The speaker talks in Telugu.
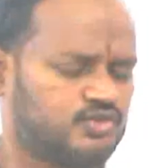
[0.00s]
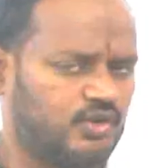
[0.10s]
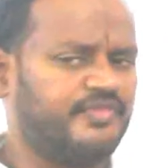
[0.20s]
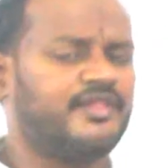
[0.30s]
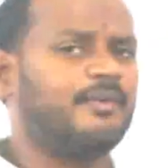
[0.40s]
సో
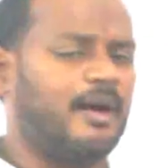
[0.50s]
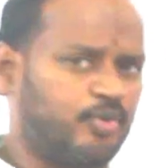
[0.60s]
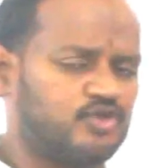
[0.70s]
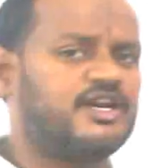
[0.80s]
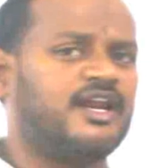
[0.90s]
అందరు
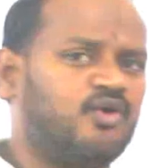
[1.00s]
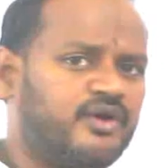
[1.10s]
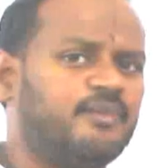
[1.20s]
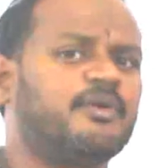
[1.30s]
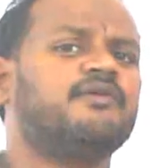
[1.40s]
అప్రోచ్లు ఎలా
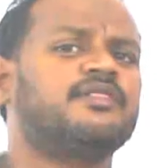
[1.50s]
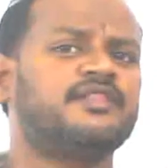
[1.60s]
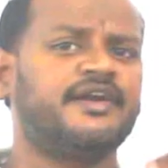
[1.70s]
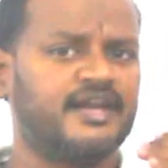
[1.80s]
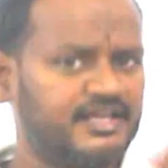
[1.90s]
ఉన్నాయి మనం
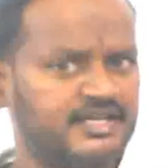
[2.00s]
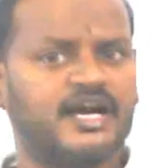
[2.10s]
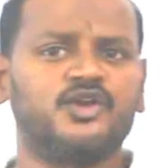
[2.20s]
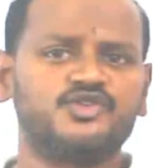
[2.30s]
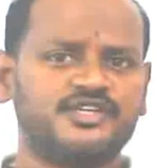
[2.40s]
ఎంత
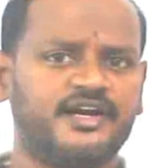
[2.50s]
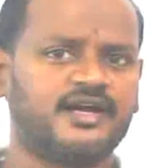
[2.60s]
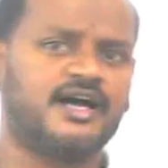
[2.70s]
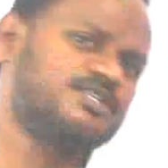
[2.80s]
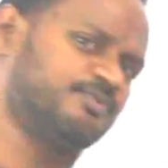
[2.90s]
ఇంటెలిజెంట్గా
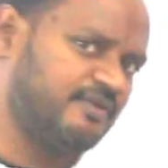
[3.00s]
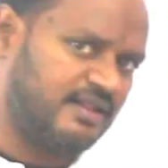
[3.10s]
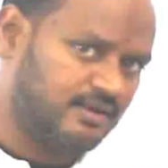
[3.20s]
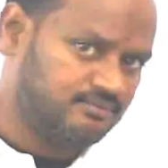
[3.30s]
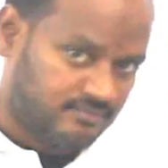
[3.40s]
ఆలోచించాలనే కాన్సెప్ట్
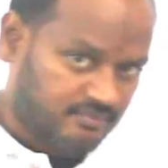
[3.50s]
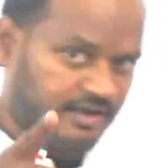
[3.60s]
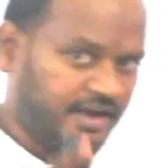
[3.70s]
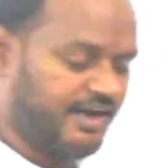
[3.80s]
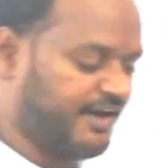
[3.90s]
వెళ్దాం
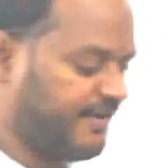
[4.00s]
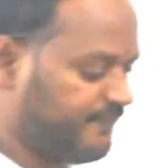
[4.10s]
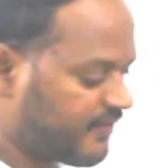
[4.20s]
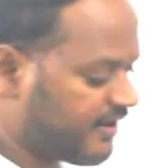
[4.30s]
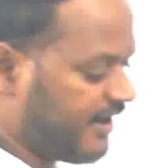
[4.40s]
గెట్ రెడీ
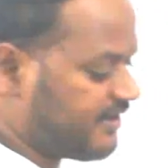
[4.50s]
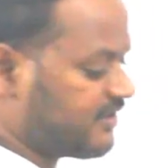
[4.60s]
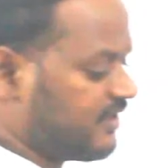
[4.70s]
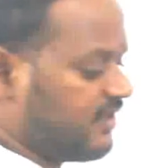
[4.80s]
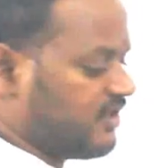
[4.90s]
రైట్
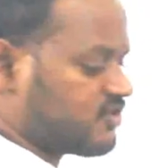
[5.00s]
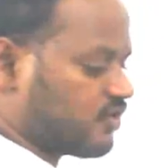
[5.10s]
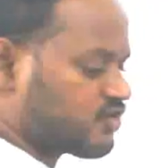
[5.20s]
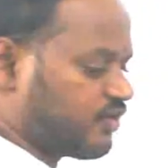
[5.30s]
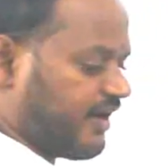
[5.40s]

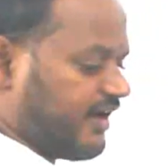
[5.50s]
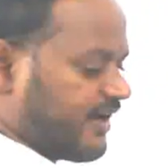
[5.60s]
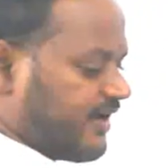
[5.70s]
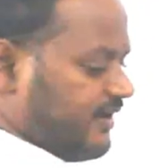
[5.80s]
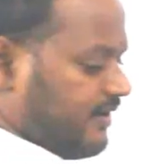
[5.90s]
సో స్టోర్ ఏంటి
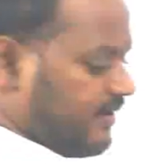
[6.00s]
ఇక్కడ